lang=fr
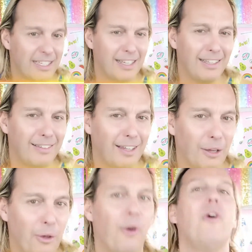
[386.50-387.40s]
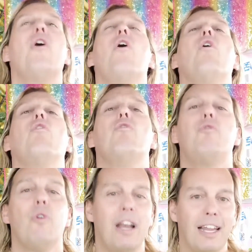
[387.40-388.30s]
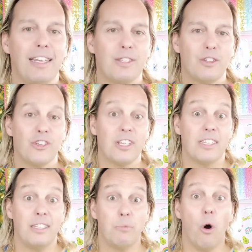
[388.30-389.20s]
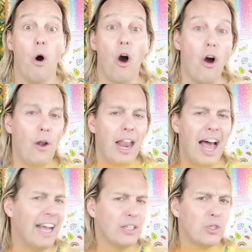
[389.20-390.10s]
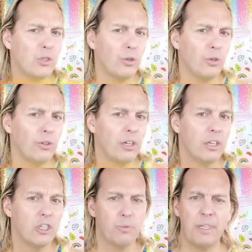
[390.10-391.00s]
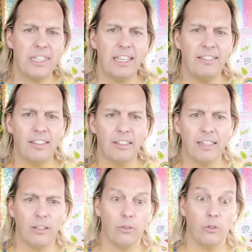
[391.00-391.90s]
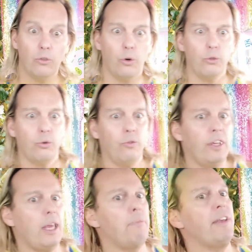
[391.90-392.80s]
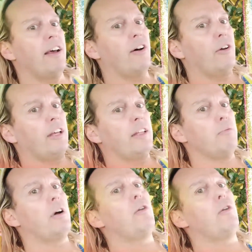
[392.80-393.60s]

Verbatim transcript: à l'intérieur. Voilà les Sunshine, c'était mon all action spécialité. En attendant de retrouver, eh bien, regardez-moi